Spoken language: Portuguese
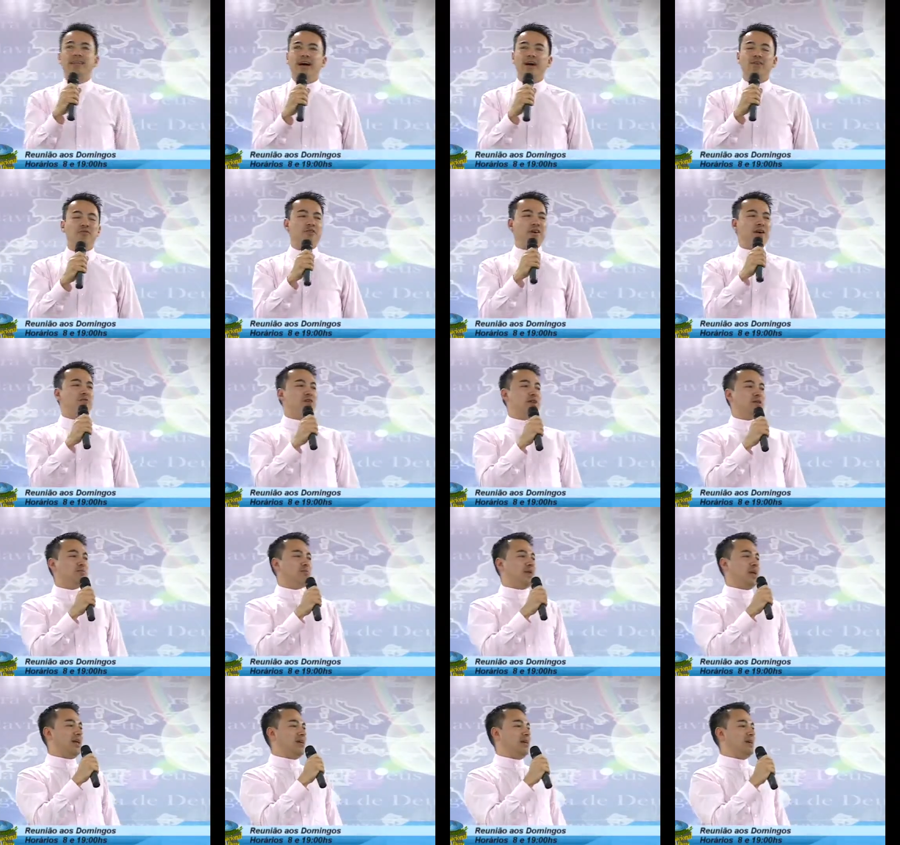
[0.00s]
lá e fiquei olhando
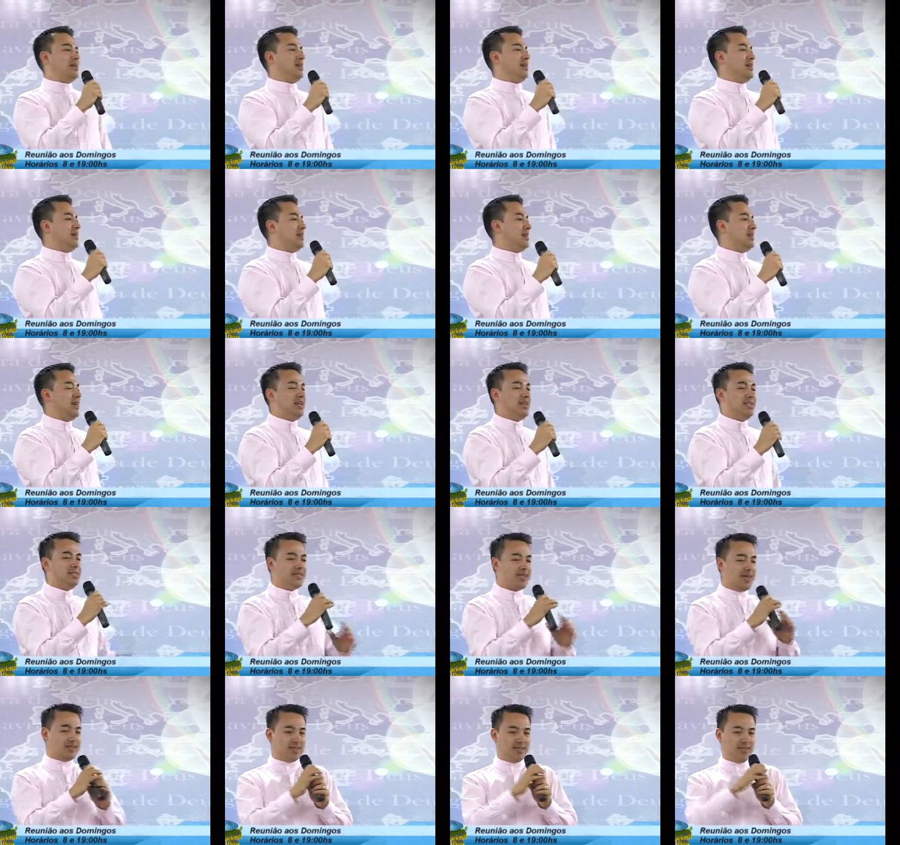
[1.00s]
para ele. E ele
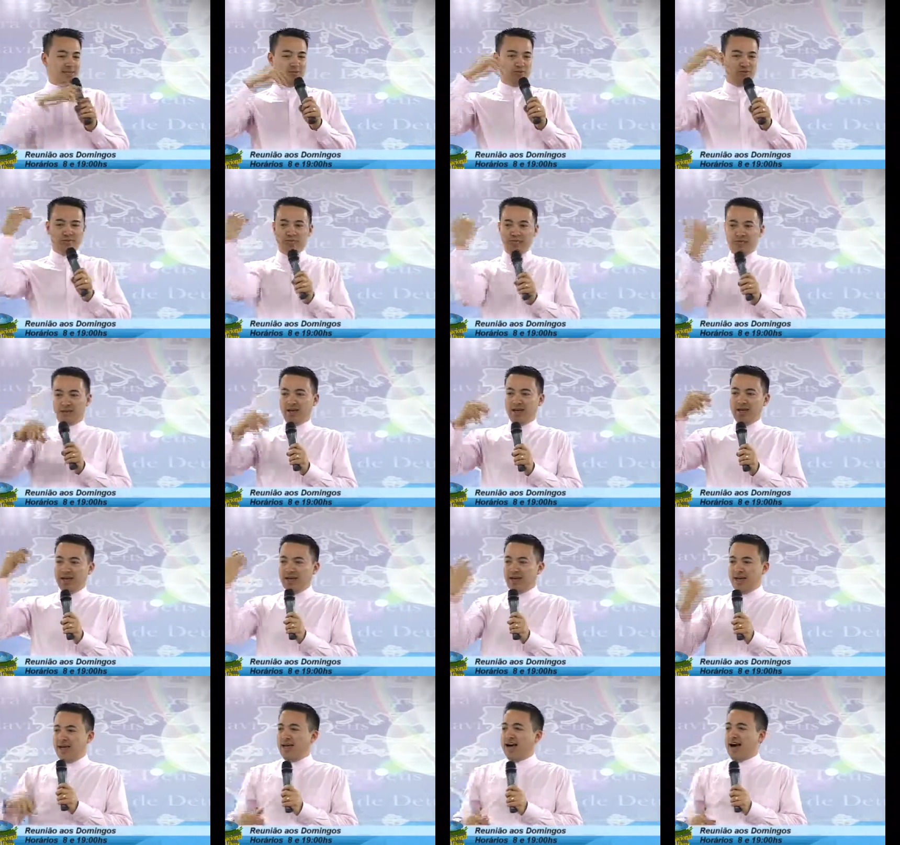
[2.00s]
descascando.
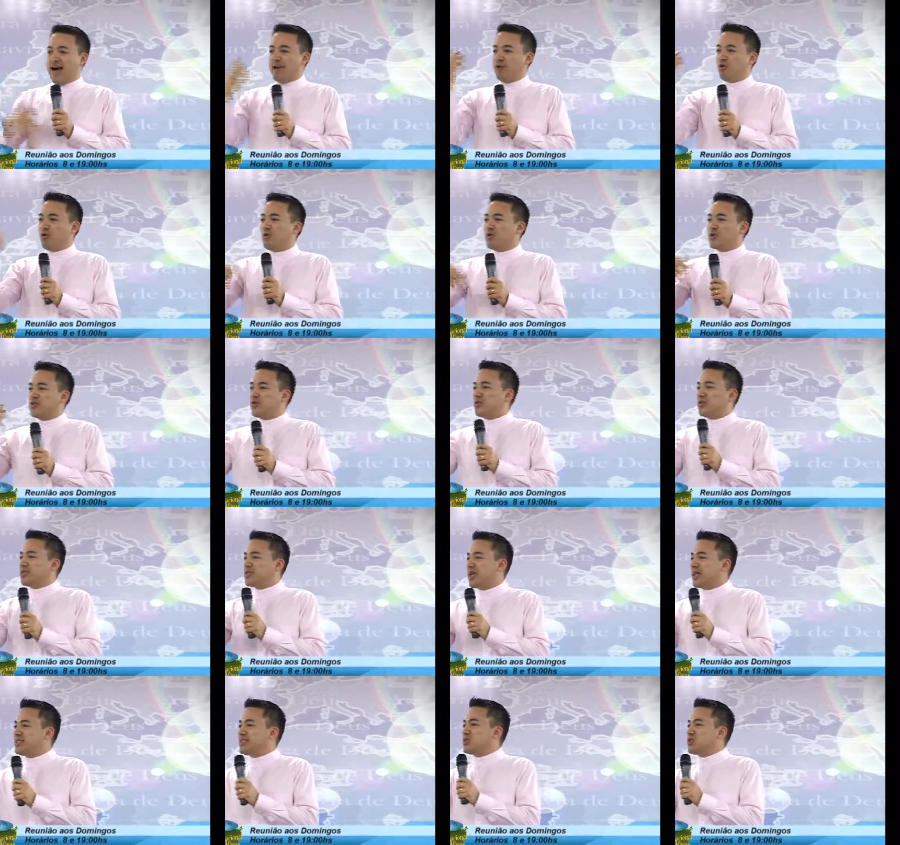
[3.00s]
Aí ele começou a
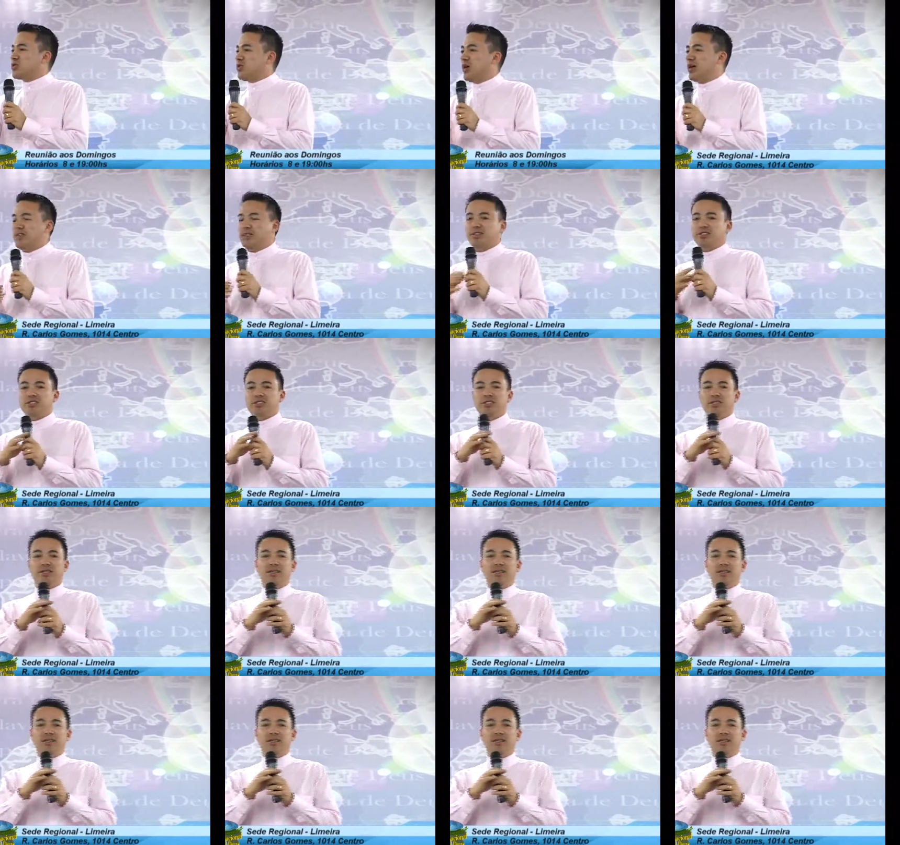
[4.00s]
contar as histórias.